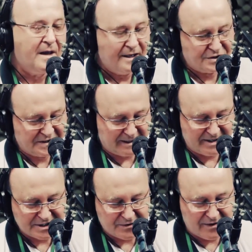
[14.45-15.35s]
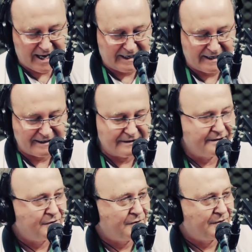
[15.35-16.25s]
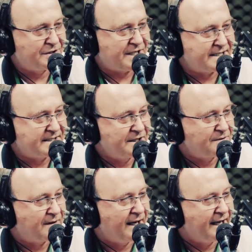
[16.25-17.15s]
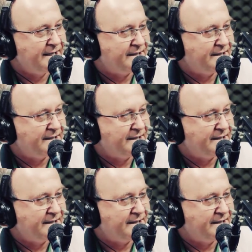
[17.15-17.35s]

Juntamente com ela, o Jacinto Klein,